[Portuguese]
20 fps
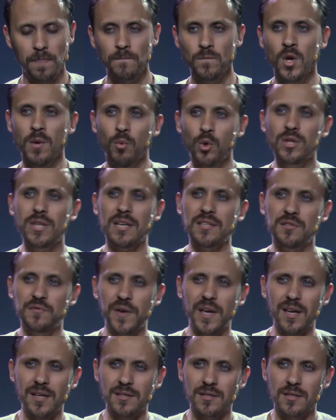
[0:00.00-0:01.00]
Muitas
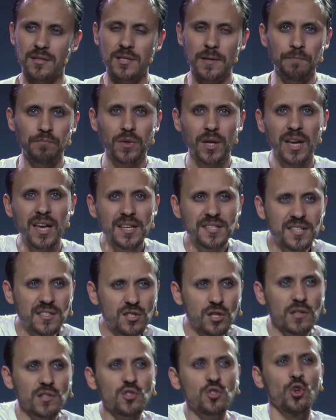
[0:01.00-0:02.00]
vezes, esses
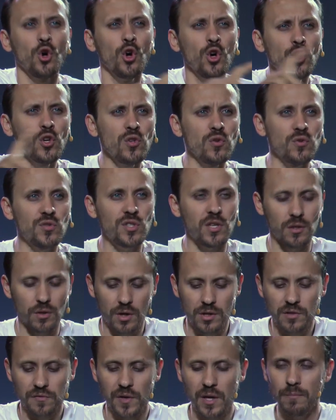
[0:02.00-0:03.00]
sonhos que
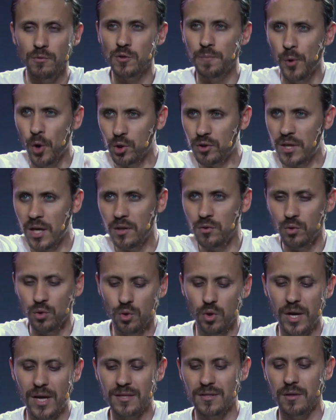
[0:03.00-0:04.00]
nós vemos brotando do
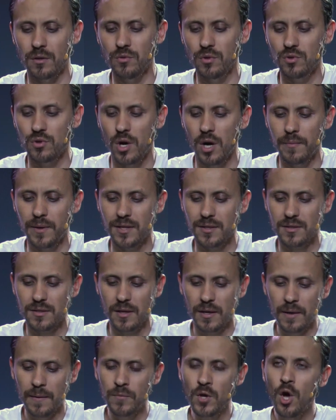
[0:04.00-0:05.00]
coração dos homens
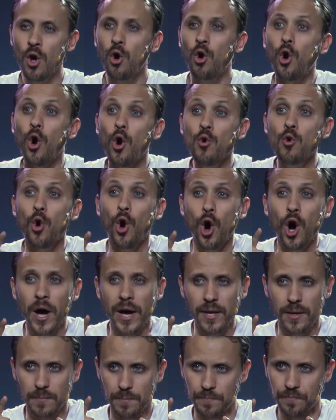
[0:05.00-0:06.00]

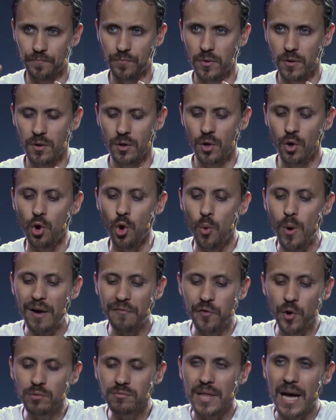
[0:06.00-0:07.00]
concorrem com a
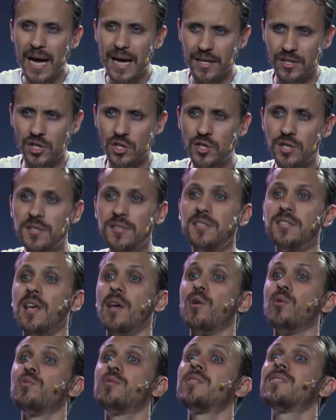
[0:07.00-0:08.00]
vontade de
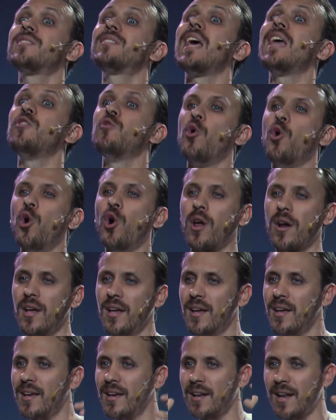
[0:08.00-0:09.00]
seu Senhor.
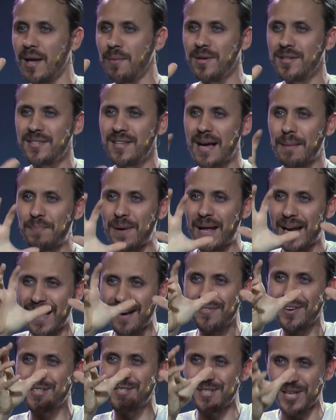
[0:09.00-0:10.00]
E lembre-se a
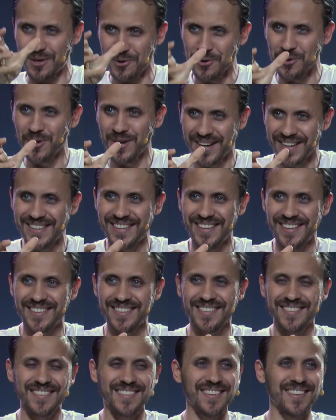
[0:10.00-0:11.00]
palavra Senhor aqui.
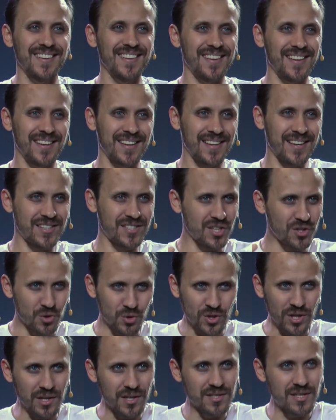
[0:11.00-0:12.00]
A gente
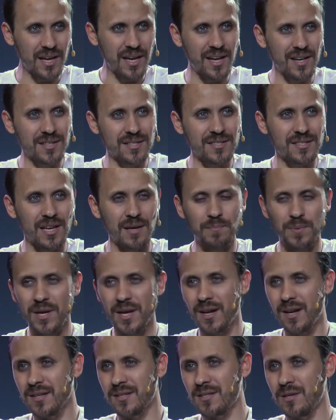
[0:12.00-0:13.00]
utiliza ela sempre em
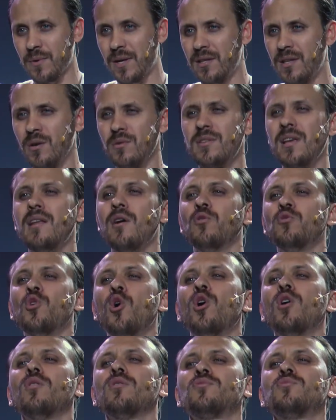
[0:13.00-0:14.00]
relação a Deus, ele é o
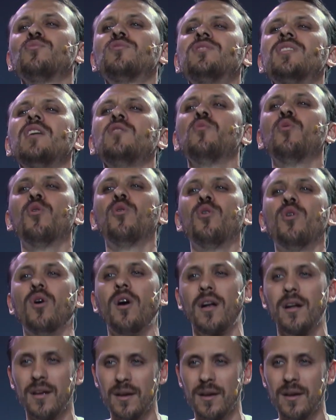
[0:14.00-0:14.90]
nosso Senhor.